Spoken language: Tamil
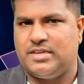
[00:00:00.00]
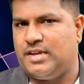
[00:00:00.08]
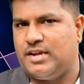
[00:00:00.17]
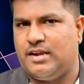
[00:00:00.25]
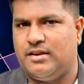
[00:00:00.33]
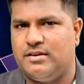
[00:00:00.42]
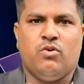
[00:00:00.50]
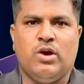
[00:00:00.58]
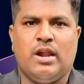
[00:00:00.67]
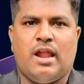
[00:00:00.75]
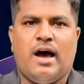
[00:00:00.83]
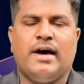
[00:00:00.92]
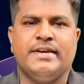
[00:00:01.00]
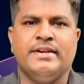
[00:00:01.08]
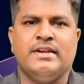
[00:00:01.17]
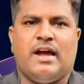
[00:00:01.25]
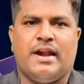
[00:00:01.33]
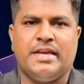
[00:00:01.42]
செய்யுங்கள் உங்கள் ஆதன்
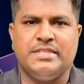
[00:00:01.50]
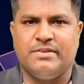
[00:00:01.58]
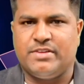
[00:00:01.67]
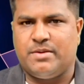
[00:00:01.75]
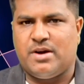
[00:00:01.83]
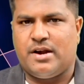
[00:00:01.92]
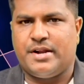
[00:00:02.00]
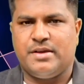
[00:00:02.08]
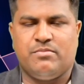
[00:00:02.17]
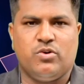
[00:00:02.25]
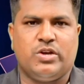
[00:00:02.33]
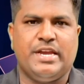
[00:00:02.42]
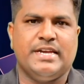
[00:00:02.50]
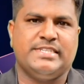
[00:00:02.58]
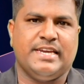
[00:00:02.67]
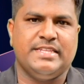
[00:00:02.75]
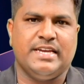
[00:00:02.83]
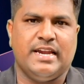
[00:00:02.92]
அனைத்து விதமான முக்கிய
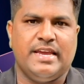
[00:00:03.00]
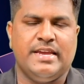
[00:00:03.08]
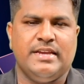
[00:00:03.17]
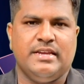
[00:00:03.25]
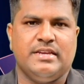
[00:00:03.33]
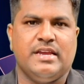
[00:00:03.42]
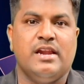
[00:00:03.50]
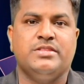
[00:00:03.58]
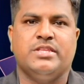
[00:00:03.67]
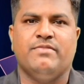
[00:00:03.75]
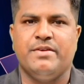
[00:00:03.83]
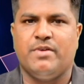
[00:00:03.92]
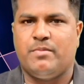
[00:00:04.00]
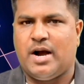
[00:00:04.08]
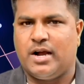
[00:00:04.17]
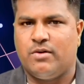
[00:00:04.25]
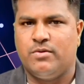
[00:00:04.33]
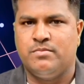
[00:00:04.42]
செய்திகளை எழுத்து
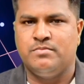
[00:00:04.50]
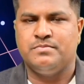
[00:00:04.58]
வடிவமாகவும்